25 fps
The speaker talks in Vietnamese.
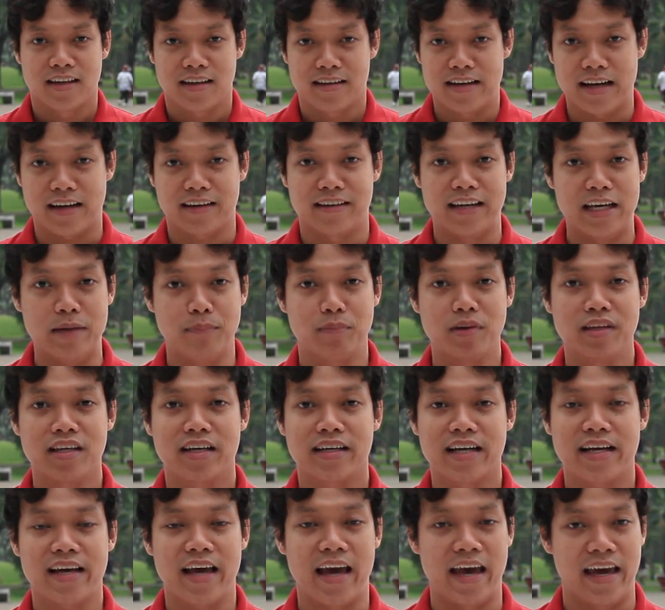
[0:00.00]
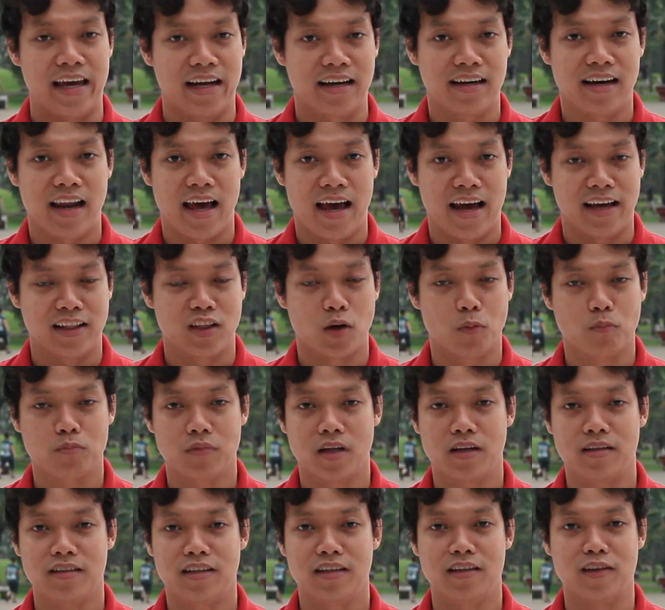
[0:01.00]
Đặc điểm trí nhớ ngắn hạn là thông
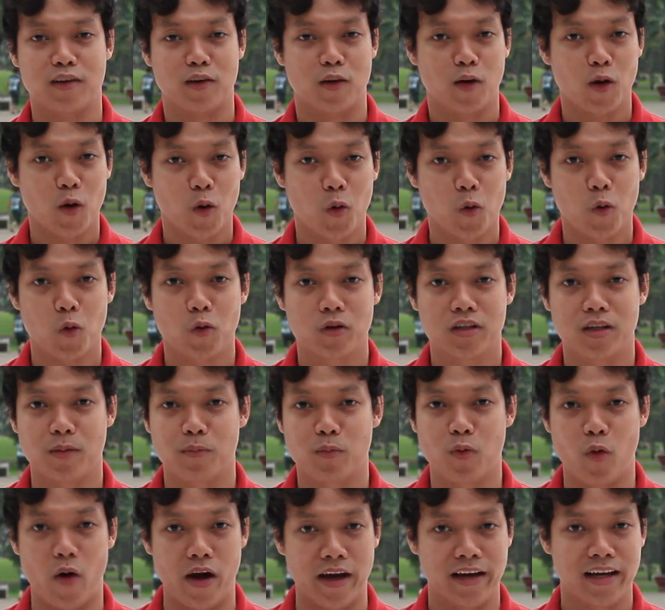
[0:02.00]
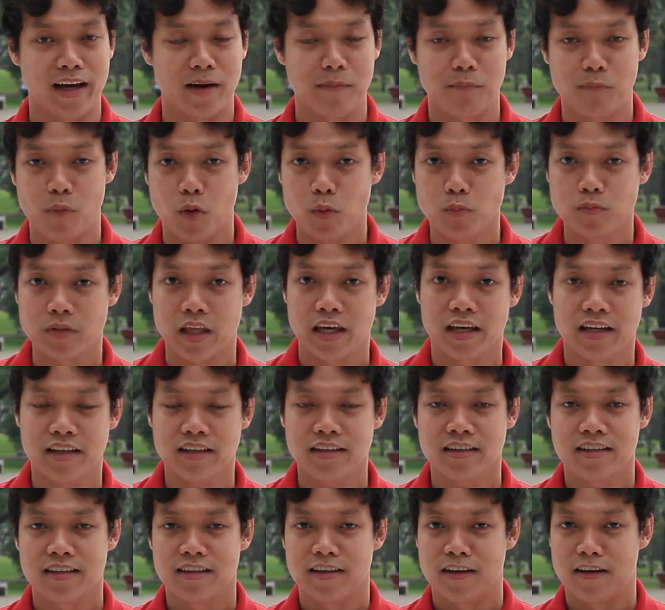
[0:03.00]
tin chỉ được lưu trong khoảng hai mươi bốn tiếng,
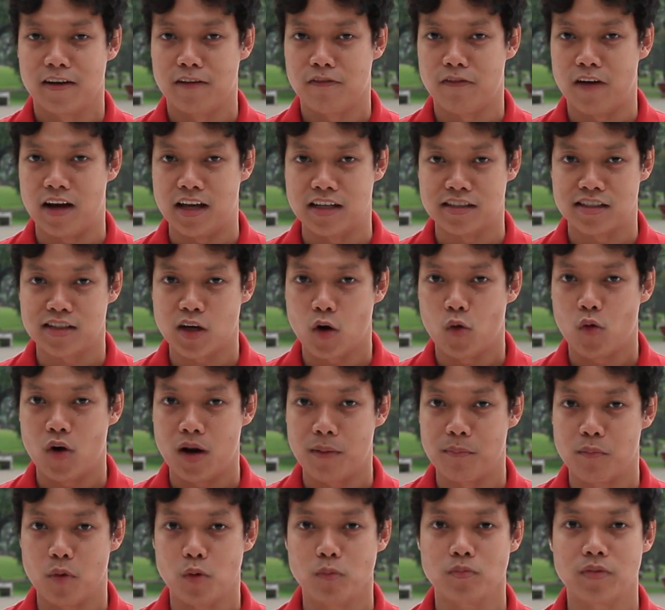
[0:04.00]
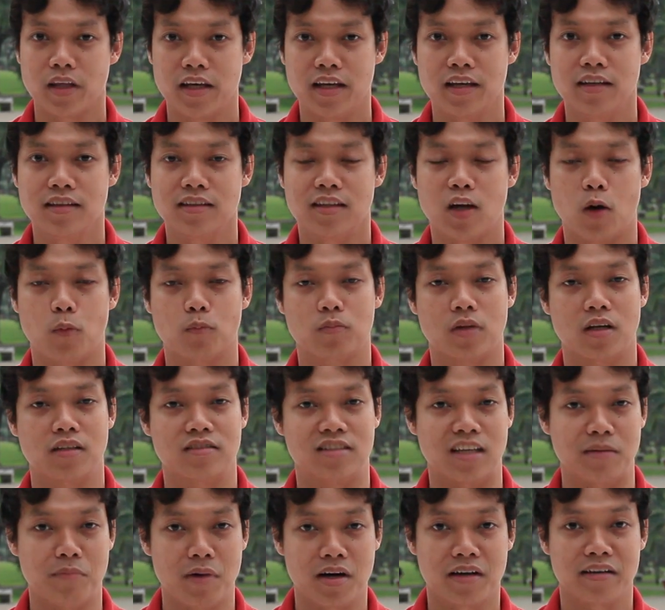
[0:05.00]
và sau hai mươi bốn tiếng thông tin
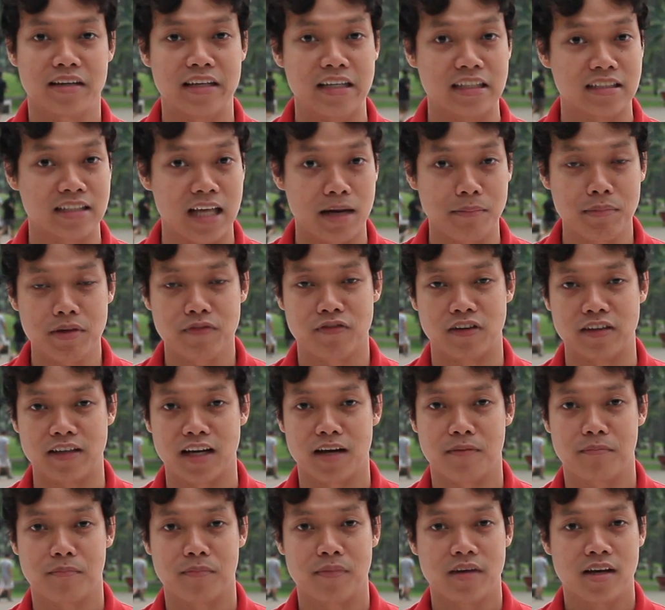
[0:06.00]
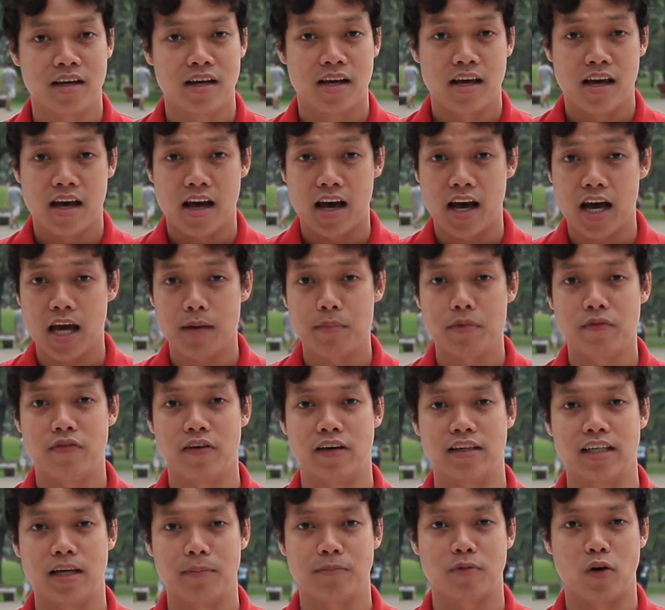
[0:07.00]
sẽ mất đi tám mươi phần trăm, hai mươi
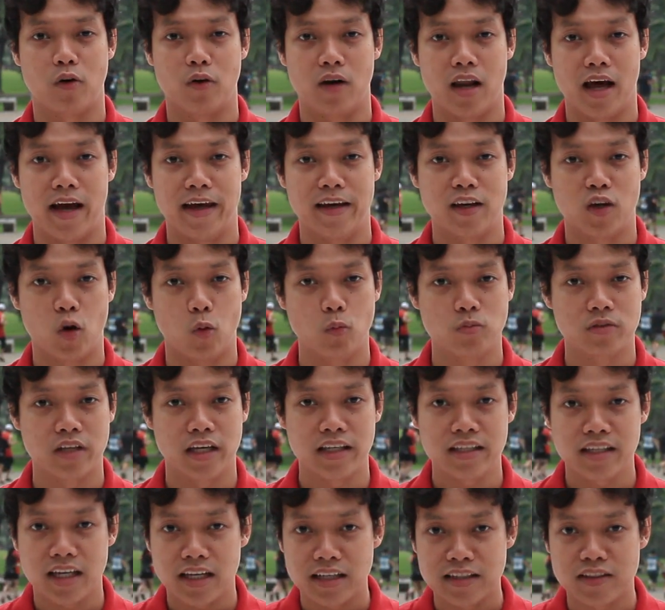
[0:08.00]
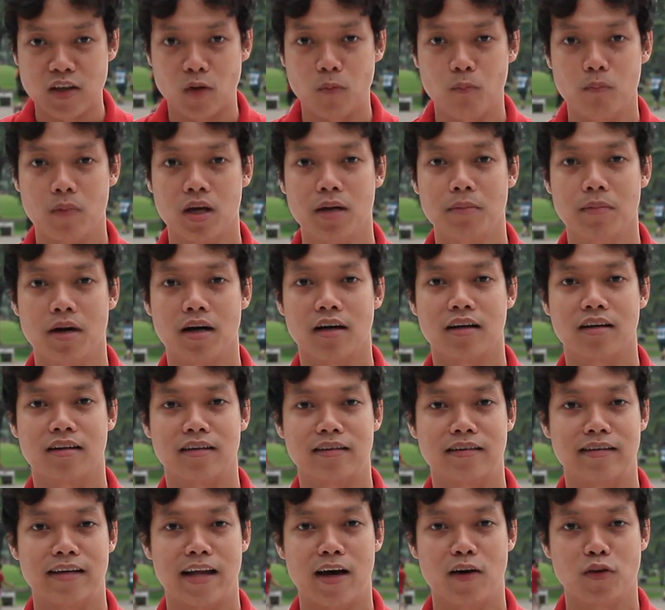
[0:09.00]
phần trăm còn lại cũng sẽ nhanh chóng biến mất
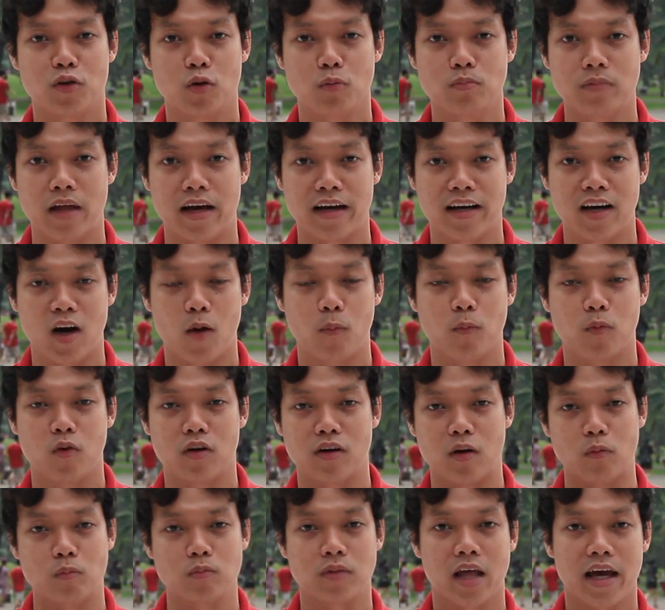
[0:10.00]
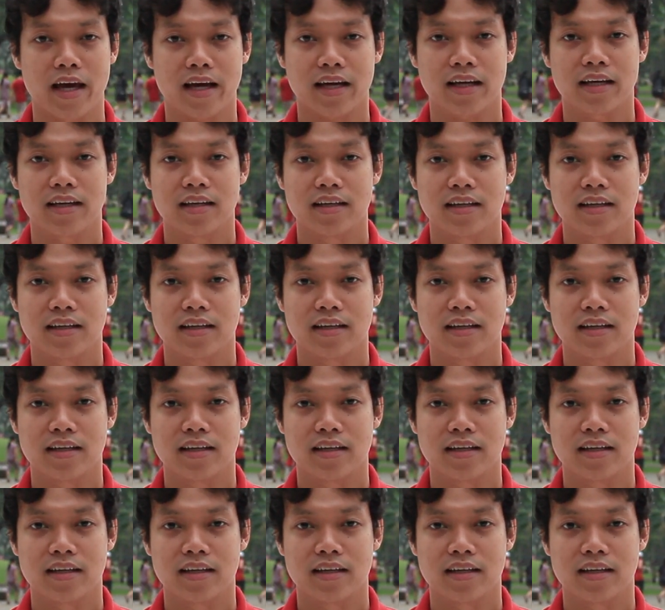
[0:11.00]
nếu chúng ta không có động tác